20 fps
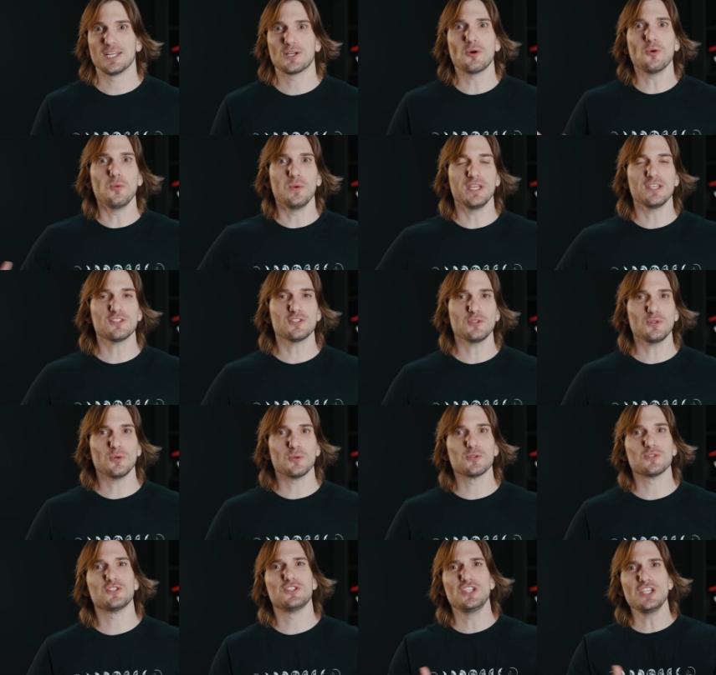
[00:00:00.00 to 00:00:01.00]
E com isso,
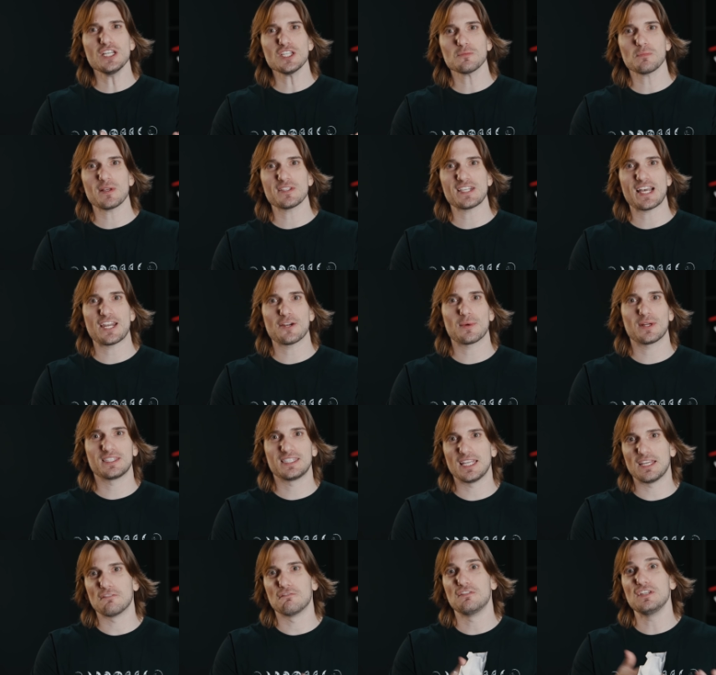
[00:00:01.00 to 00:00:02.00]
os dias passaram a
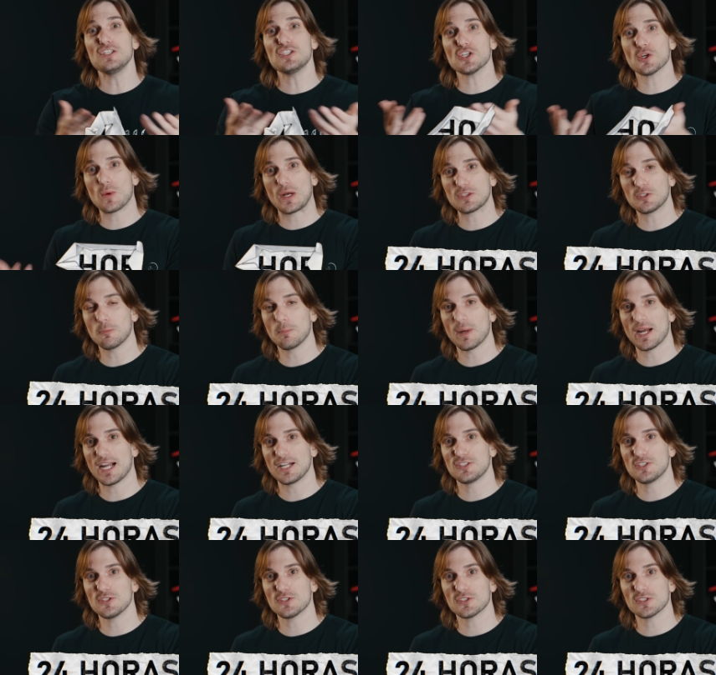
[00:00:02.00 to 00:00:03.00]
ter 24
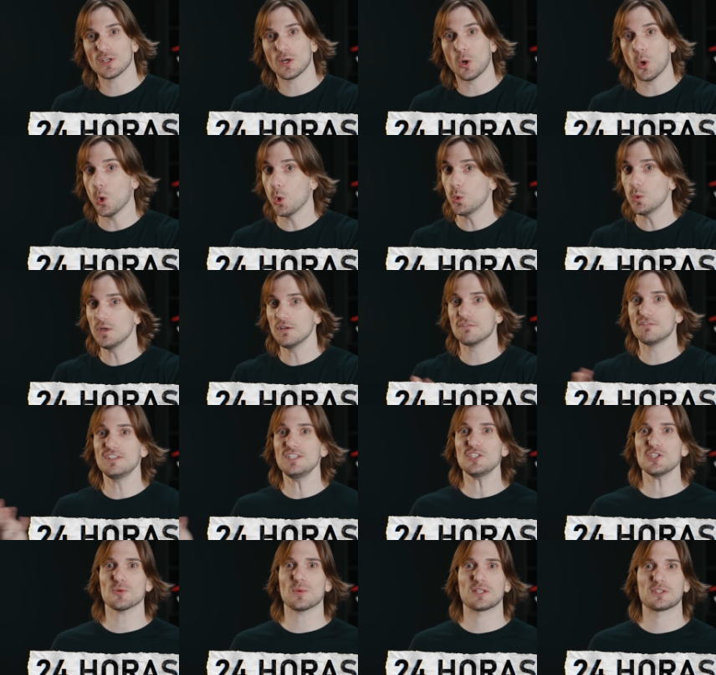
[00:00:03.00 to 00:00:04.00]
partes ou
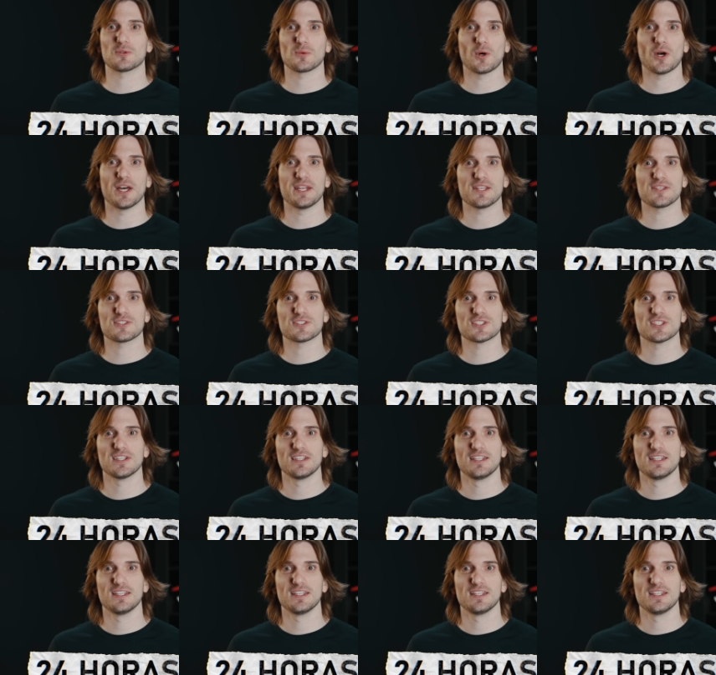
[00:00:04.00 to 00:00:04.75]
24 horas.